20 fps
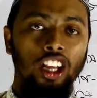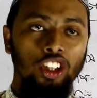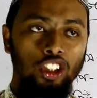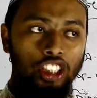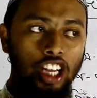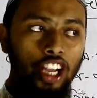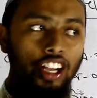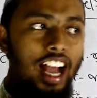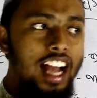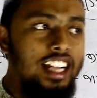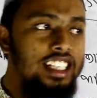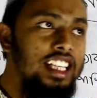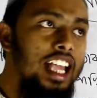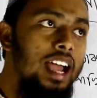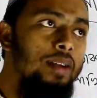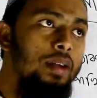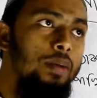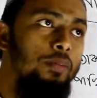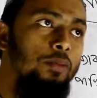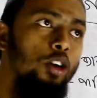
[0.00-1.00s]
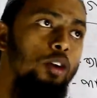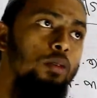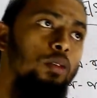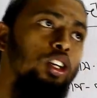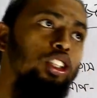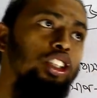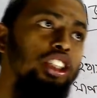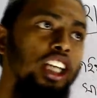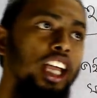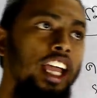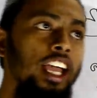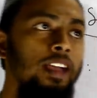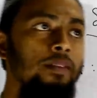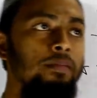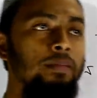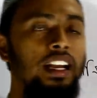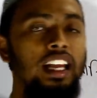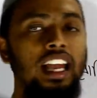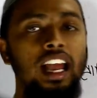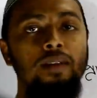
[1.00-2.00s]
যাই আজকে আমরা পড়বো হচ্ছে
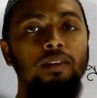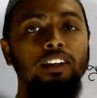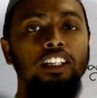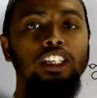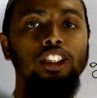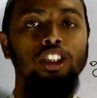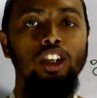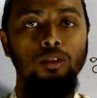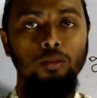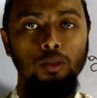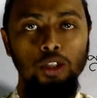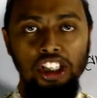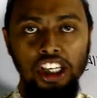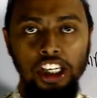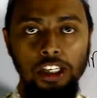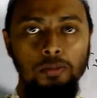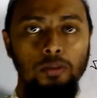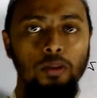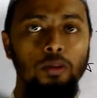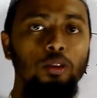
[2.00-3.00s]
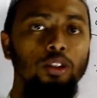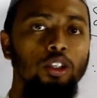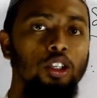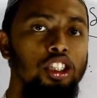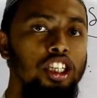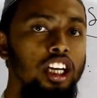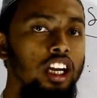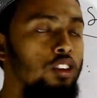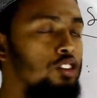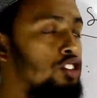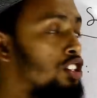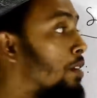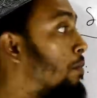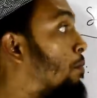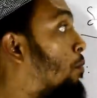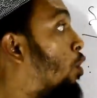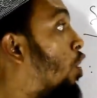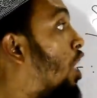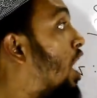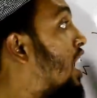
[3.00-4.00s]
মানে আমাদের সর্বশেষ প্রবন্ধ সেটা হচ্ছে
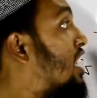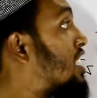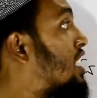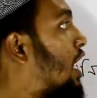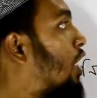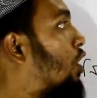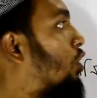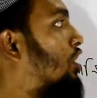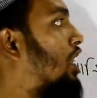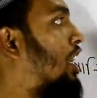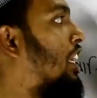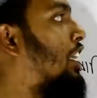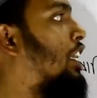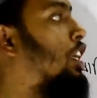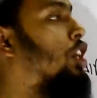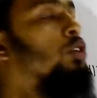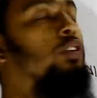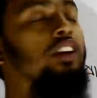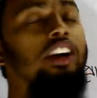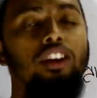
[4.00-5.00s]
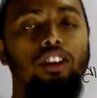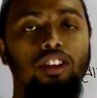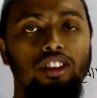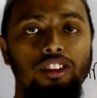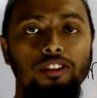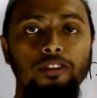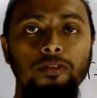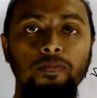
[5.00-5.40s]
মহাজাগতিক কিউরেটর